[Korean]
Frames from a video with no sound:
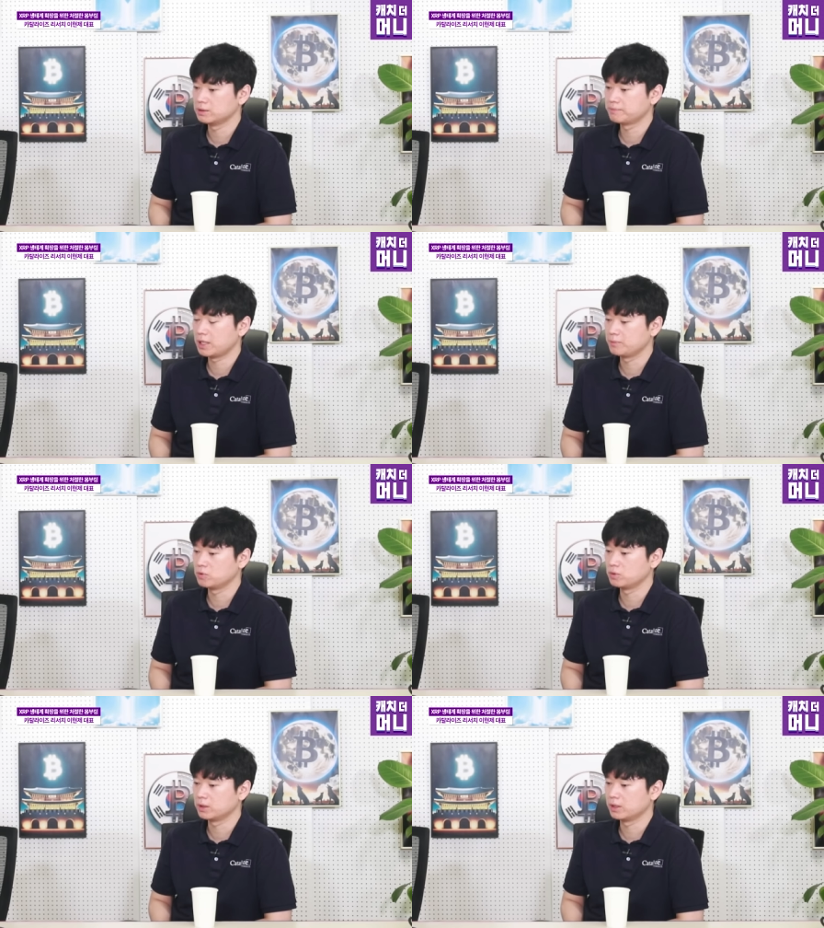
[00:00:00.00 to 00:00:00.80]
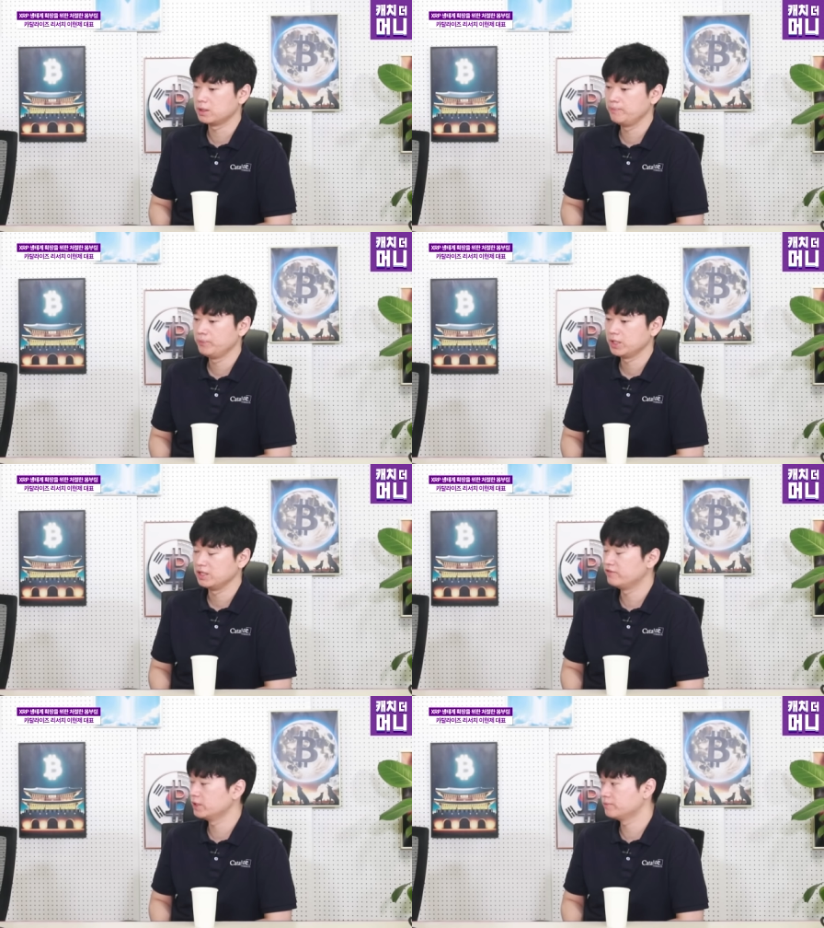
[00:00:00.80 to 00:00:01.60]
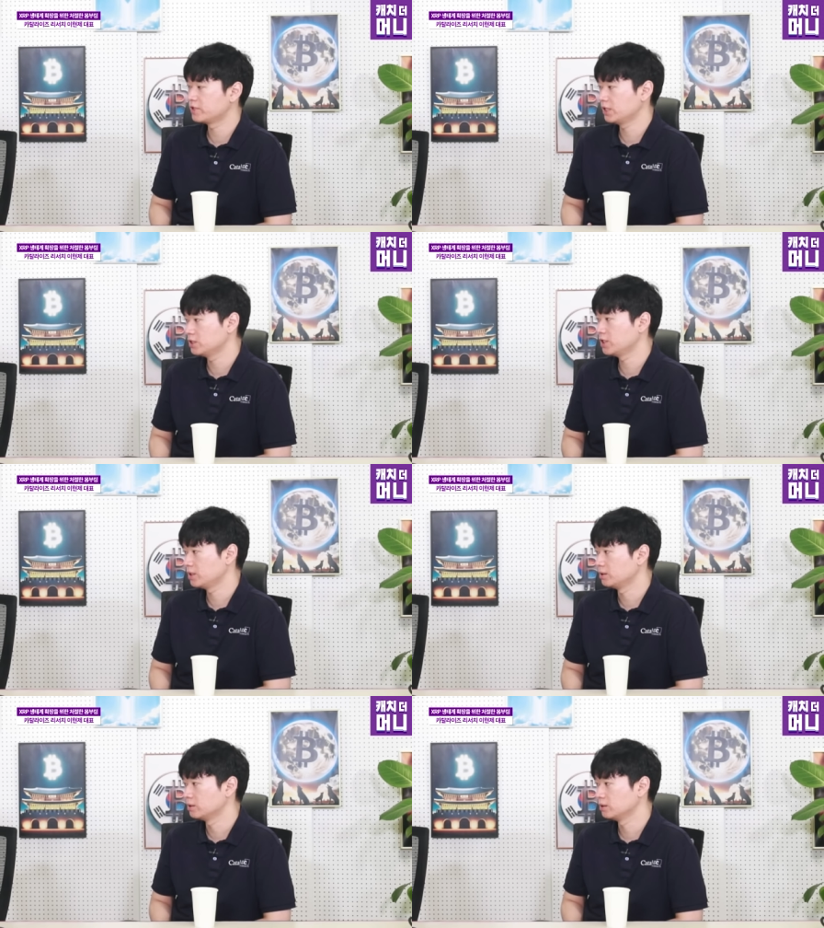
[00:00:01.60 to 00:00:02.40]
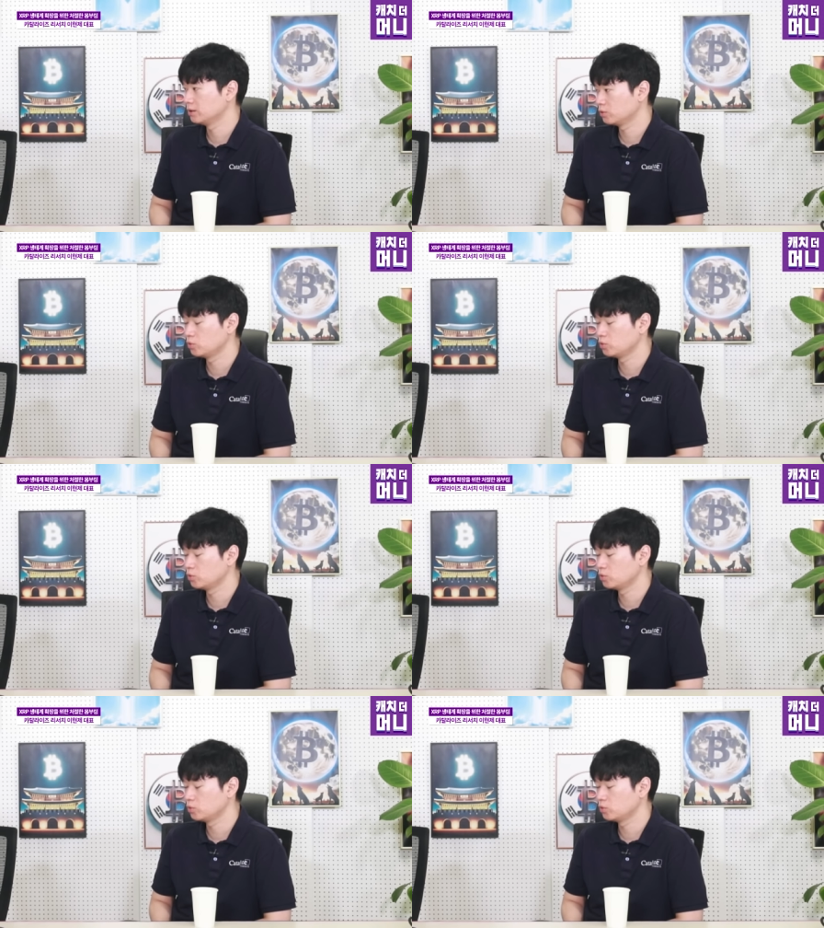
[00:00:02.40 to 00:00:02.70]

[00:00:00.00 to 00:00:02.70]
발표가 될 이브이엠 사이드 체인도